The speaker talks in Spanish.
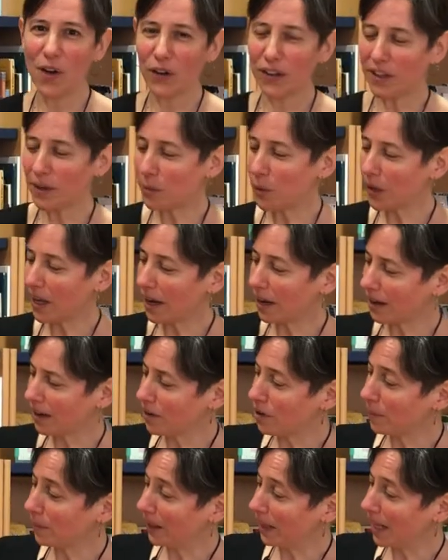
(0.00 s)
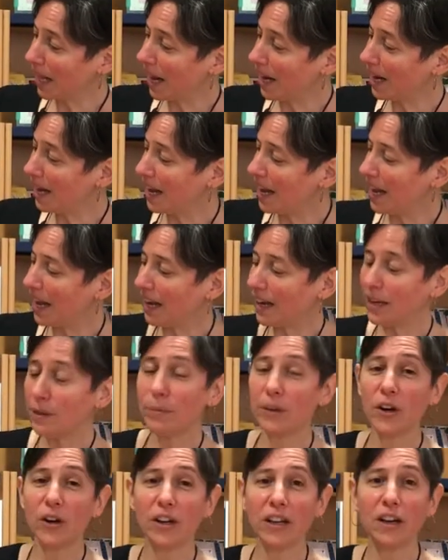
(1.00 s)
Hoy te voy a recomendar el
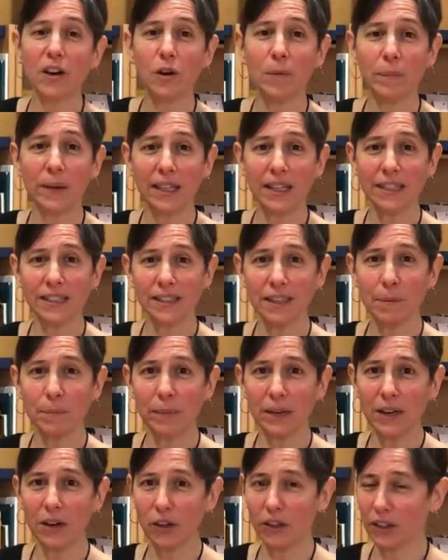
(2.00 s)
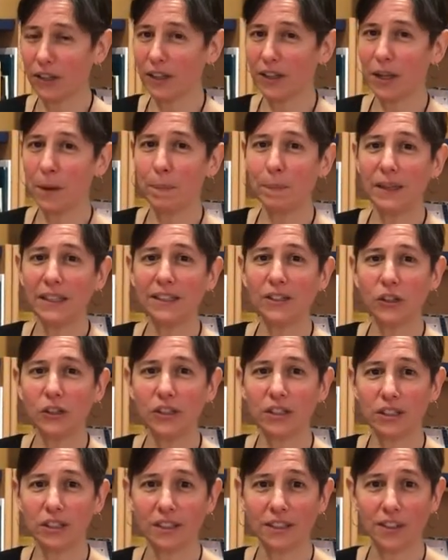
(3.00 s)
libro Nicomedes el Pelón, de Pinto
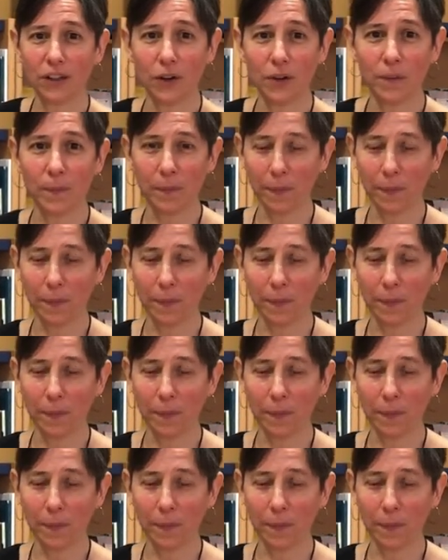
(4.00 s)
el Chinto.